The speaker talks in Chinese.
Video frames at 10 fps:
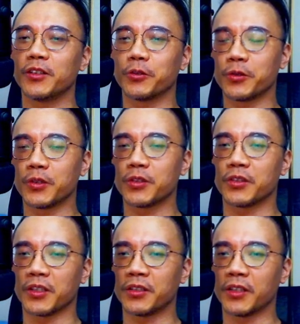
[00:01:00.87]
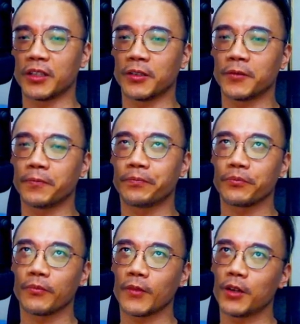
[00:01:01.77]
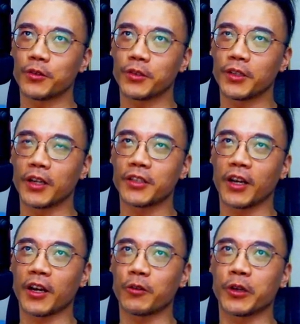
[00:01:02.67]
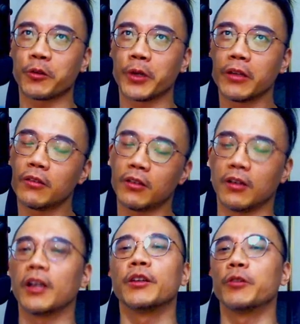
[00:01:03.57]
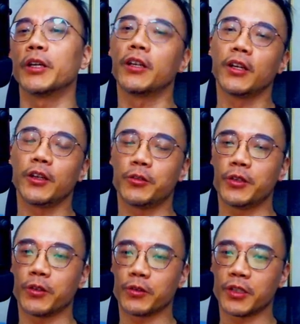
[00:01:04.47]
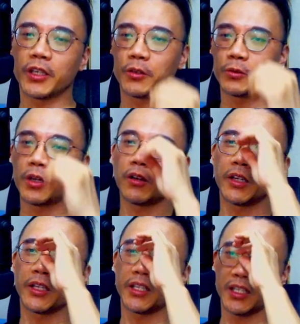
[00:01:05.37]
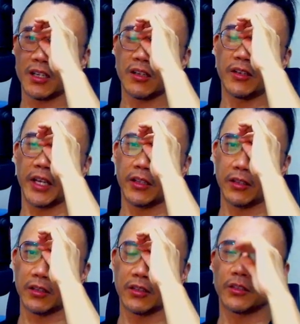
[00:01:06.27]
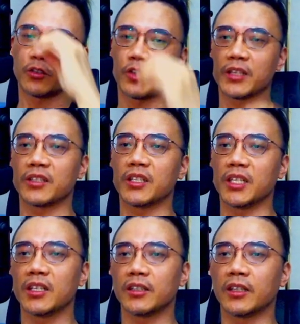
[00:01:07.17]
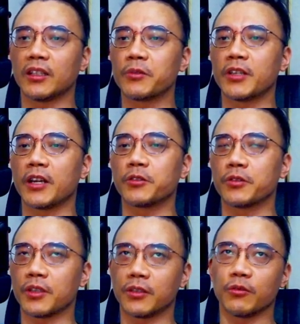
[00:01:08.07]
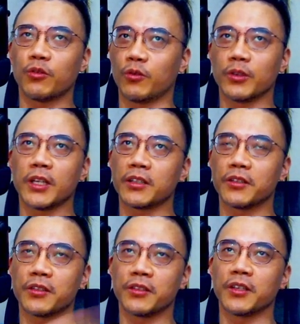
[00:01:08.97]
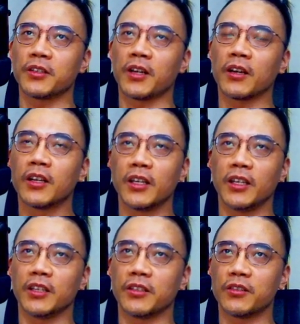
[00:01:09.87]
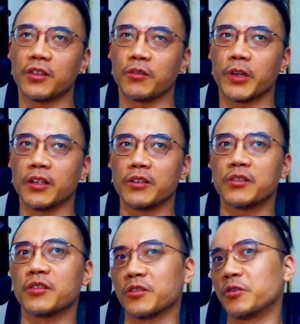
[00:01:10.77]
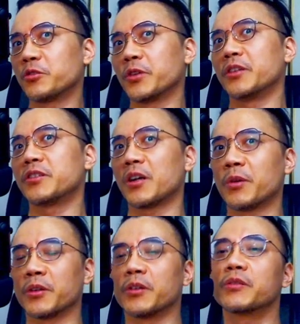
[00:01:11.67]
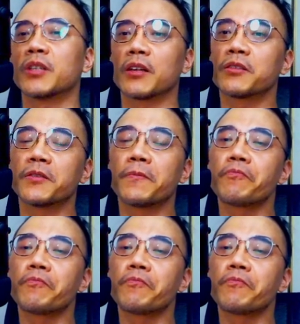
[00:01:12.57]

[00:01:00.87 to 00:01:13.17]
有趣的时间点哈。九七年香港回归啊，anyway，所以九七一路到二零一二年，这是 Gen Z，那他们现在就正活在这个世界上，已经成为了十多岁的小朋友这样子。